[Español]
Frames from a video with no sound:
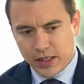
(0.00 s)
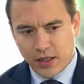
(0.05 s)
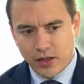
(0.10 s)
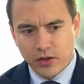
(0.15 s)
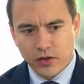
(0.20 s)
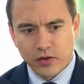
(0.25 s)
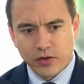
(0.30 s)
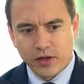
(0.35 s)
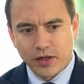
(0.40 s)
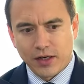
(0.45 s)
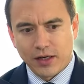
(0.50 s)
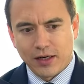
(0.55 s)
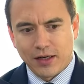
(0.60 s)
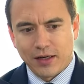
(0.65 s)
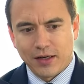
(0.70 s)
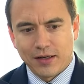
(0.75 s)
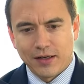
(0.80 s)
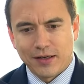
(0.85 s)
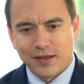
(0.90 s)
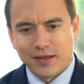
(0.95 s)
en, la,
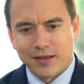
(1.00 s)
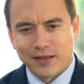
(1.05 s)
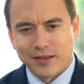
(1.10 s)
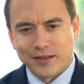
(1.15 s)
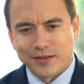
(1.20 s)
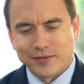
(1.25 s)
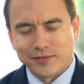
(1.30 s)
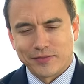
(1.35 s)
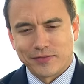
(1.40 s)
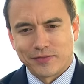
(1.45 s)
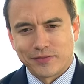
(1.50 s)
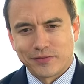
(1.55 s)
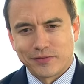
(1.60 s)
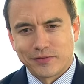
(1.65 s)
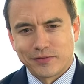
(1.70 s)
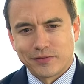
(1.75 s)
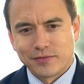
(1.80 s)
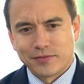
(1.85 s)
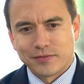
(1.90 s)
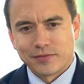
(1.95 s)
en,
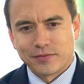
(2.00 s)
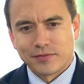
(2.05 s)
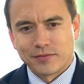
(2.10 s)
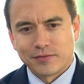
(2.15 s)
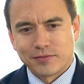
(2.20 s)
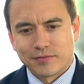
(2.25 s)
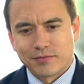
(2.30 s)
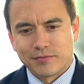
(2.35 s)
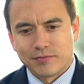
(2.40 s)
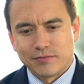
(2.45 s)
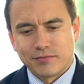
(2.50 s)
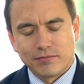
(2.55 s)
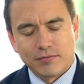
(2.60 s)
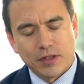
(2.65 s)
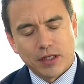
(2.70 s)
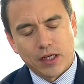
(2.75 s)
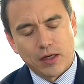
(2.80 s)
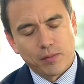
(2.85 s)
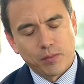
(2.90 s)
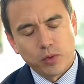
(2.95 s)
el
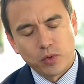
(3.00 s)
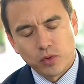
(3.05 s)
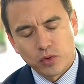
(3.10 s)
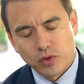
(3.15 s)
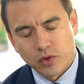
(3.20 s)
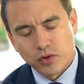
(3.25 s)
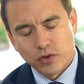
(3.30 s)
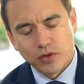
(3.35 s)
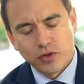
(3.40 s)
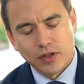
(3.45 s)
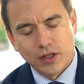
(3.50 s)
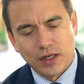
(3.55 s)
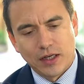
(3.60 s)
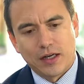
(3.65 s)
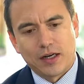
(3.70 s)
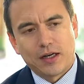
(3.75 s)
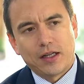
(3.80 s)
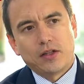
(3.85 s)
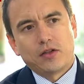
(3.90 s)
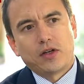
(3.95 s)
punto de la
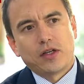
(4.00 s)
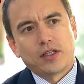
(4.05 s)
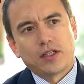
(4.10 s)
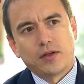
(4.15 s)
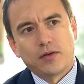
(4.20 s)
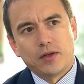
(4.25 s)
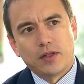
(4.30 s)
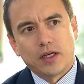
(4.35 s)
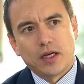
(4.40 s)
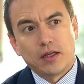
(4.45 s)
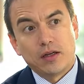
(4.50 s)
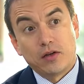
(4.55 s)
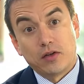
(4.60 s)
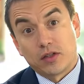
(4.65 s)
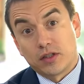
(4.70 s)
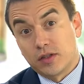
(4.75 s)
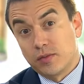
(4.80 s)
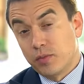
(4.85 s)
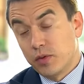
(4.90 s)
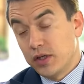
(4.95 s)
retroactividad. Lo que se
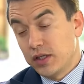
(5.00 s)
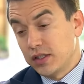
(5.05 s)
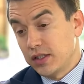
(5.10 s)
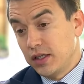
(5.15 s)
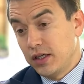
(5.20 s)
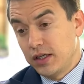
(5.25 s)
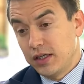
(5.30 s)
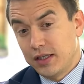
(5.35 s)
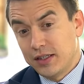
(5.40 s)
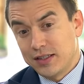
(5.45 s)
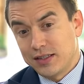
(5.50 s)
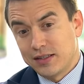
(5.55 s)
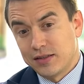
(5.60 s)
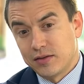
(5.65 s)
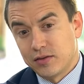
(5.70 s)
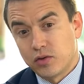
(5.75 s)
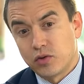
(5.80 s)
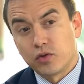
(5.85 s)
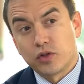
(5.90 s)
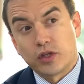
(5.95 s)
puede hacer es
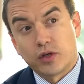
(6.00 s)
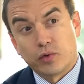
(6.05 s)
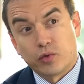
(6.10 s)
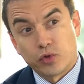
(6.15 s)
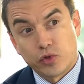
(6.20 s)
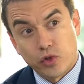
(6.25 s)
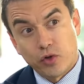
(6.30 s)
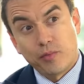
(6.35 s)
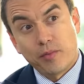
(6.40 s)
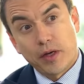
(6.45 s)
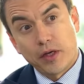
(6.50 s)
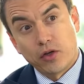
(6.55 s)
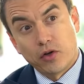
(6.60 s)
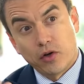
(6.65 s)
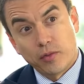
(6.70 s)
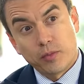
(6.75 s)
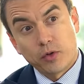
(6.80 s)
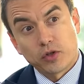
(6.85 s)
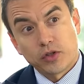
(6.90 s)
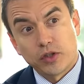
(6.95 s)
contribución mayor
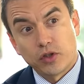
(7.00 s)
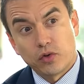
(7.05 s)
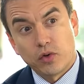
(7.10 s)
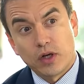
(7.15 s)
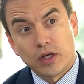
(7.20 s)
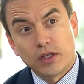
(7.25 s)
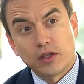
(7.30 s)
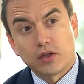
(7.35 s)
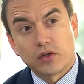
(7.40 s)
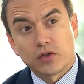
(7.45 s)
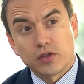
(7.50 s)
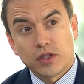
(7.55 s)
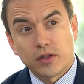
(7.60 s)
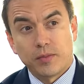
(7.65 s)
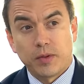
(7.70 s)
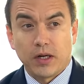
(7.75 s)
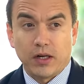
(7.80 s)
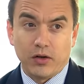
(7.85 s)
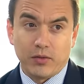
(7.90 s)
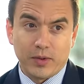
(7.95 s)
porcentual entonces para
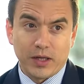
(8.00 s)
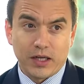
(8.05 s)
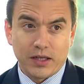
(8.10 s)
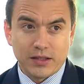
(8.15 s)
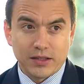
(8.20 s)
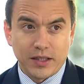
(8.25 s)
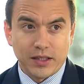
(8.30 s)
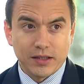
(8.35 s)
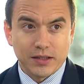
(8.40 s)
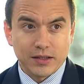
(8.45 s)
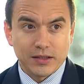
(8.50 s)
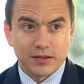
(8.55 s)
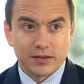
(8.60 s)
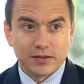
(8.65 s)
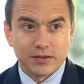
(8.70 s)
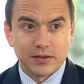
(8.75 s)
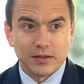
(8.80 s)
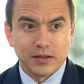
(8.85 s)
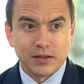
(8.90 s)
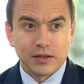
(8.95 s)
lo más reciente,
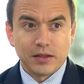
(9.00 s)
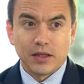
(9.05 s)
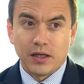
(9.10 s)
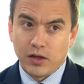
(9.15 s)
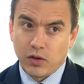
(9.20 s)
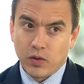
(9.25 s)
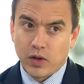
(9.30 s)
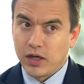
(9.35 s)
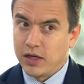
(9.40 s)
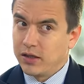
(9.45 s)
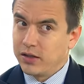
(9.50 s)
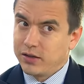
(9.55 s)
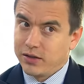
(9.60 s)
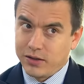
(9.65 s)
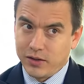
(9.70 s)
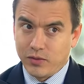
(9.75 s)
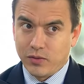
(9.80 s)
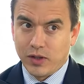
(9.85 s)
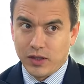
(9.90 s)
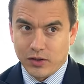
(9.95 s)
el cual
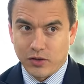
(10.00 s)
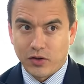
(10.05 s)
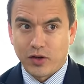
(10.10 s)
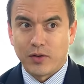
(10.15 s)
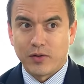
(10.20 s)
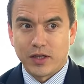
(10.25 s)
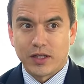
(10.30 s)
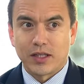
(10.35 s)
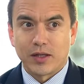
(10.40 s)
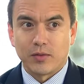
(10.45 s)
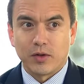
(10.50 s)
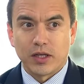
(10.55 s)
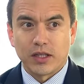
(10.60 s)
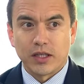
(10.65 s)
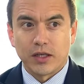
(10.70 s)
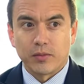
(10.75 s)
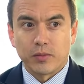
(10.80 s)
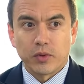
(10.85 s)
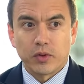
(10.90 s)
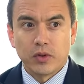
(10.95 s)
igual todavía estamos a
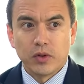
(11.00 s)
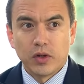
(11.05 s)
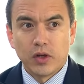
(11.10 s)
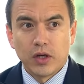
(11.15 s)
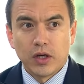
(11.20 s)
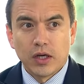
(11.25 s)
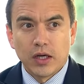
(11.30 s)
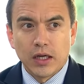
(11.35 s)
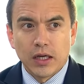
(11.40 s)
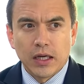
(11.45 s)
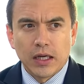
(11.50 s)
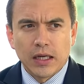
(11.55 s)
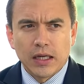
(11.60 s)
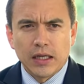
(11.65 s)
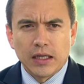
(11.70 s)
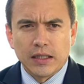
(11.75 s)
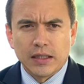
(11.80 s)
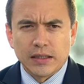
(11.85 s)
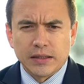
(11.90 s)
tiempo. Eh,